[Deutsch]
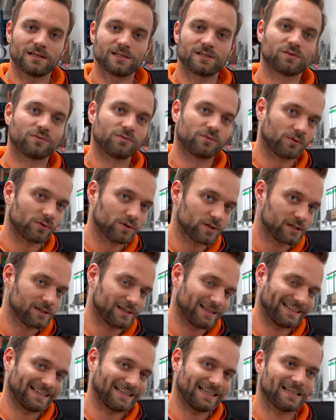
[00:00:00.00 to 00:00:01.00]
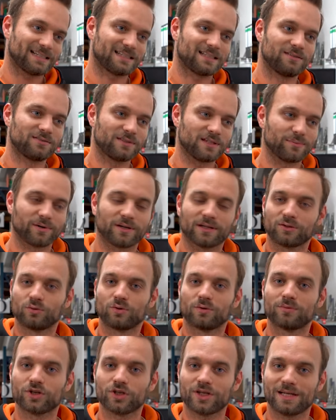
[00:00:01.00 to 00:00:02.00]
ist sowohl relativ
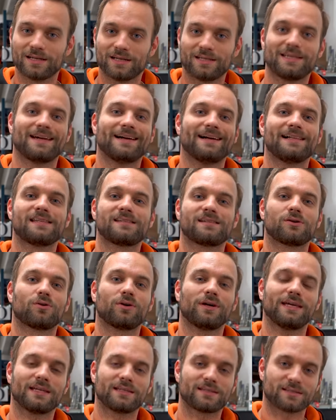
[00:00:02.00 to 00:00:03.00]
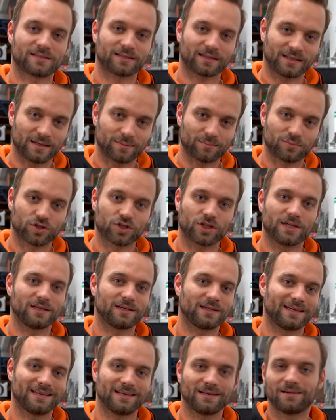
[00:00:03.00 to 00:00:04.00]
temperaturbeständig als auch extrem
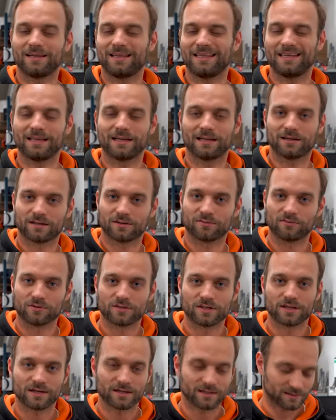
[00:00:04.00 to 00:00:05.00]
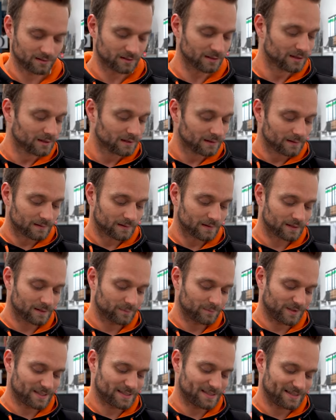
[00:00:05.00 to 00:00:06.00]
beständig gegen jegliche Flüssigkeiten.
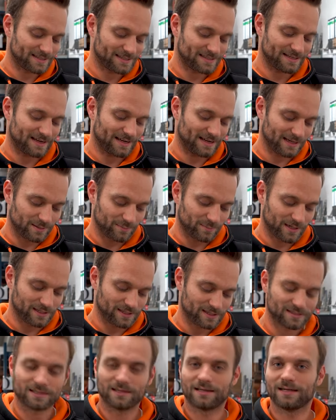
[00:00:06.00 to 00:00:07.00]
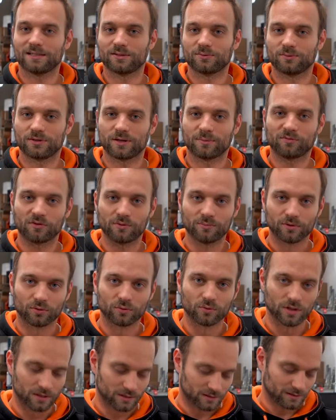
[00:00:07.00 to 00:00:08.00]
Ähm, das heißt, einmal diese Leitung gibt für immer
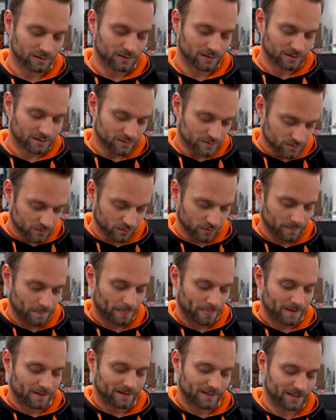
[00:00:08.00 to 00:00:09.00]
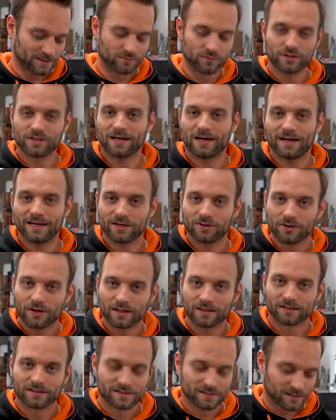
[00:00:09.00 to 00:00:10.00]
Ruhe. So, jetzt wird der eine oder
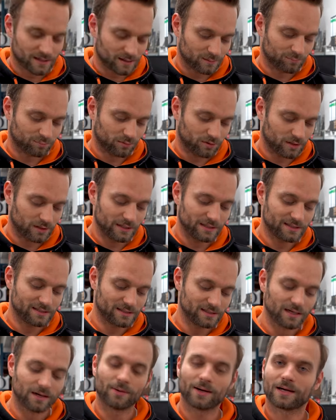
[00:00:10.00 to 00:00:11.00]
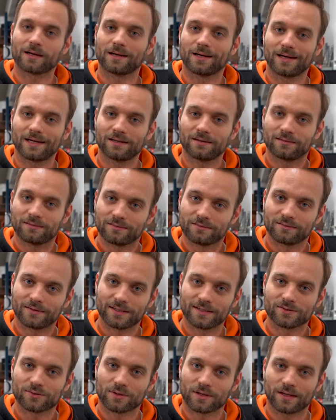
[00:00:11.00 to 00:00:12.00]
andere sagen, boah, ist die aber klein, weil
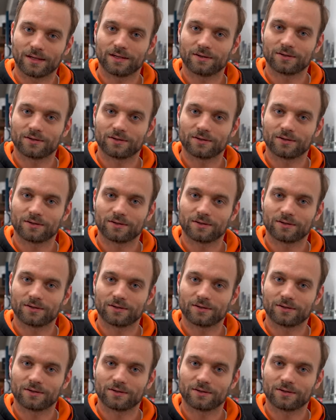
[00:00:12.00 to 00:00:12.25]
die so klein